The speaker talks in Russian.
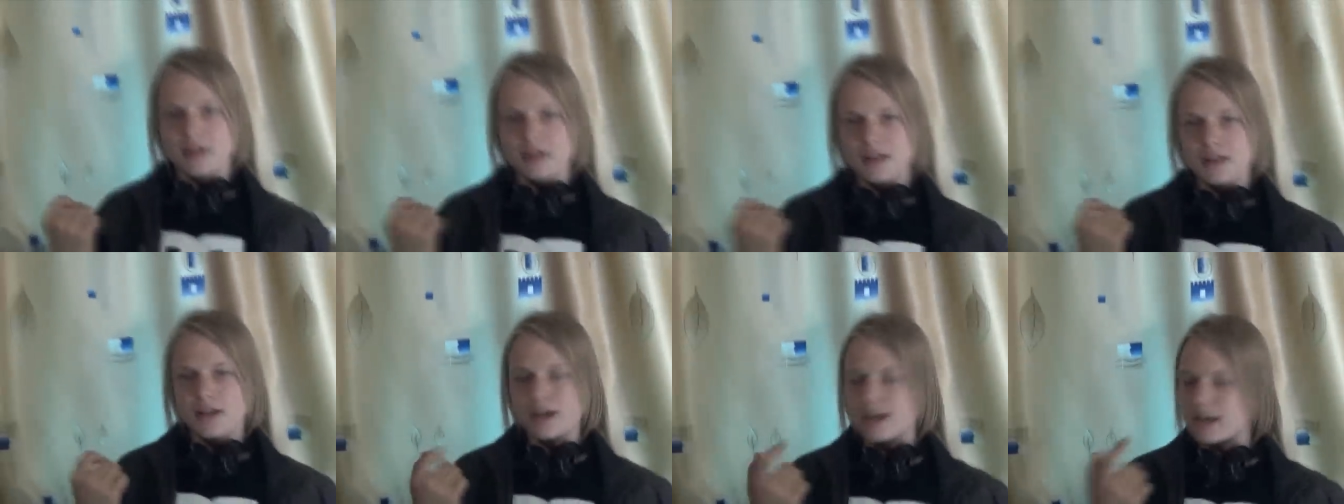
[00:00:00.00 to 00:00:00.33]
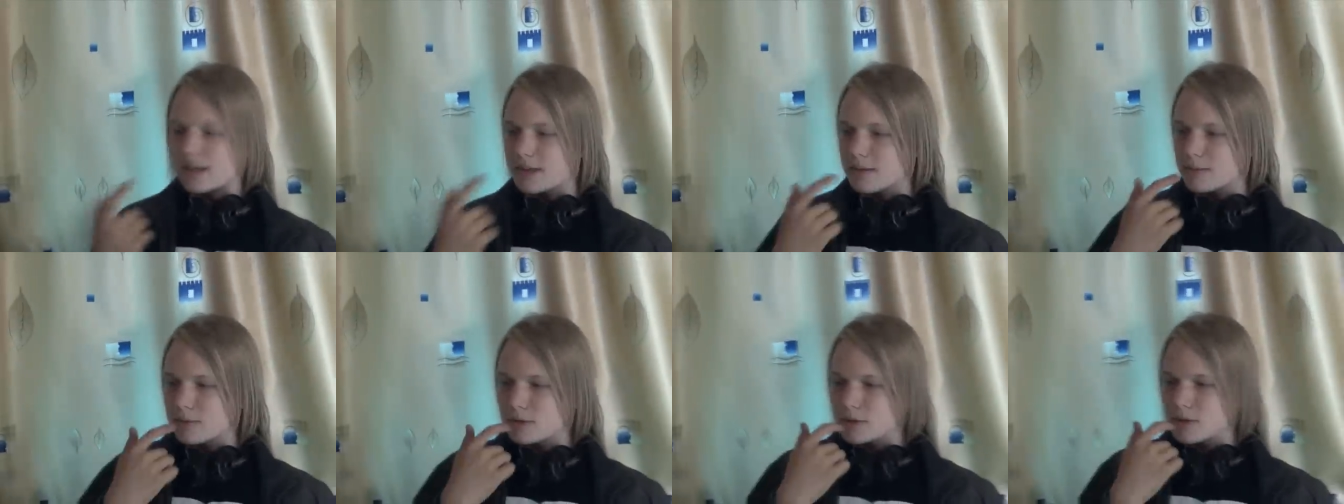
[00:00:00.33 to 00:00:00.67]
Да,
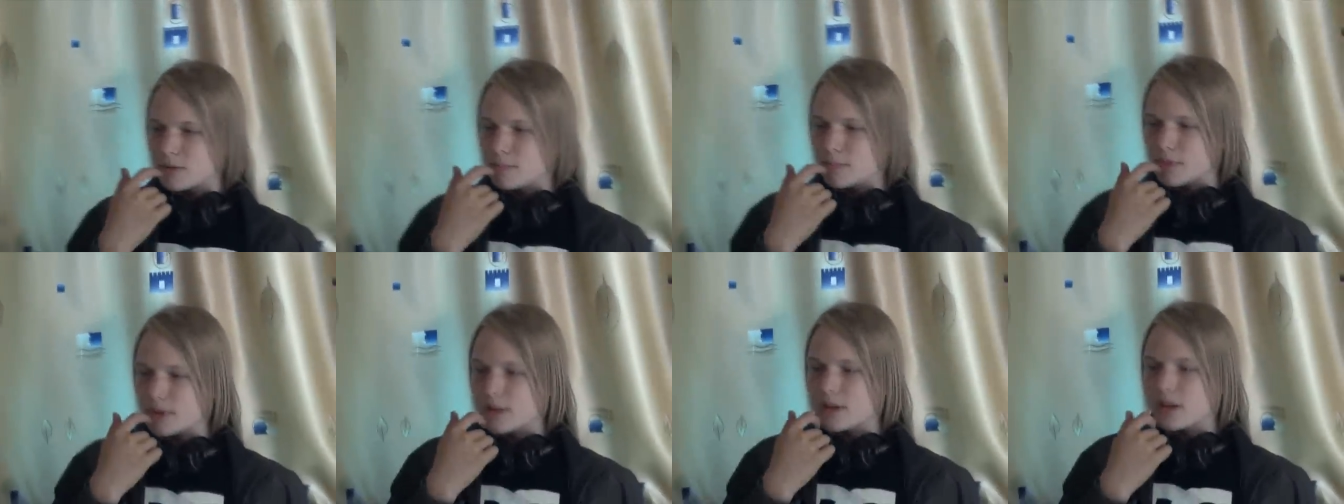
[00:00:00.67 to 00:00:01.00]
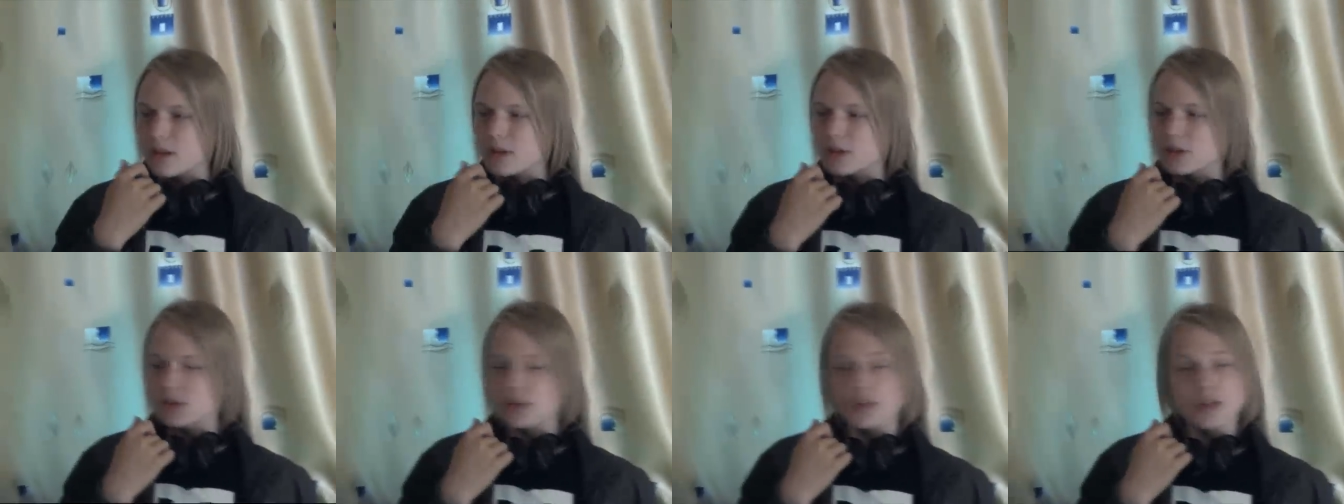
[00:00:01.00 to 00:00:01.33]
это будет
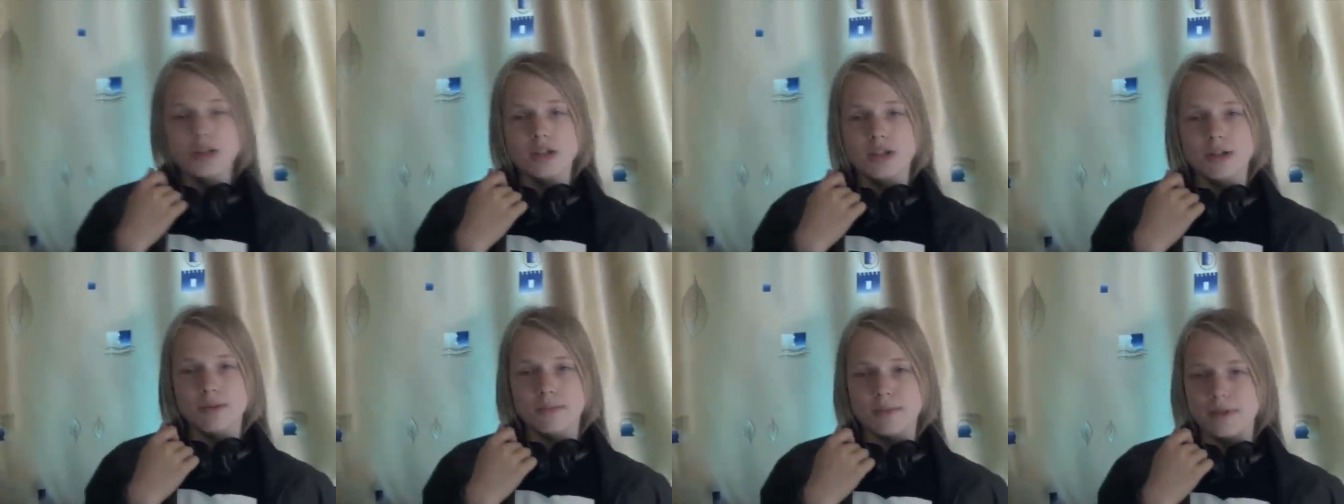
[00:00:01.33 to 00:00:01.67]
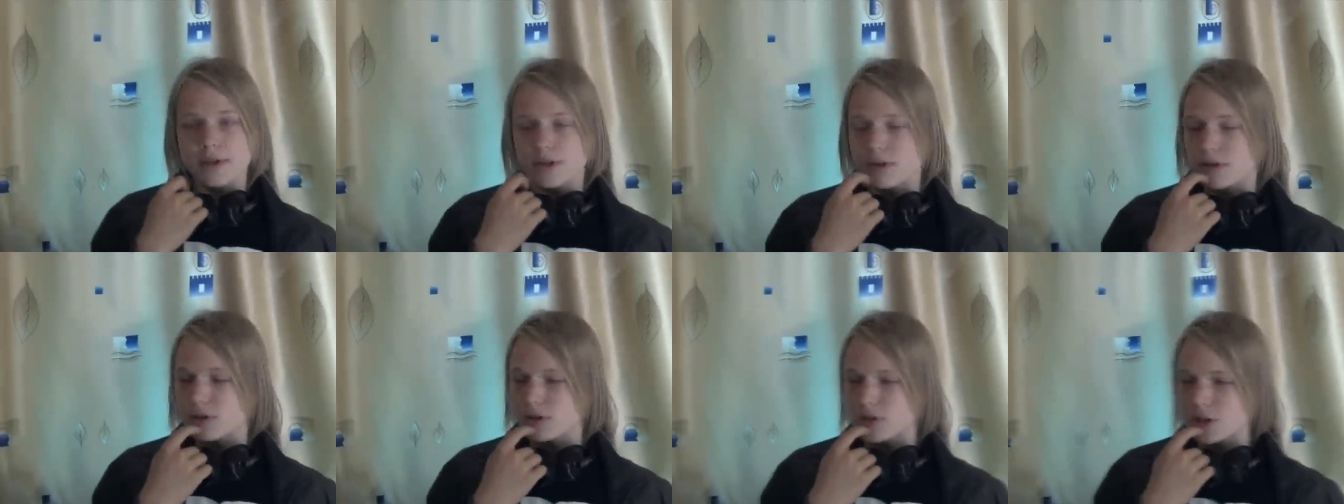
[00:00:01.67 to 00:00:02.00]
продолжение
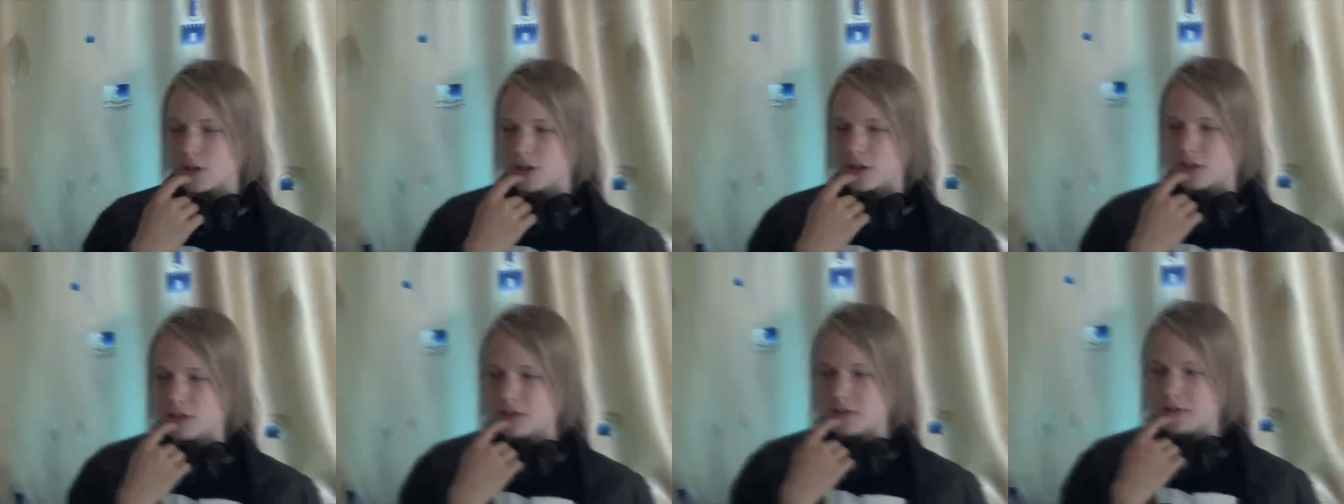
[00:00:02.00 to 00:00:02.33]
приключений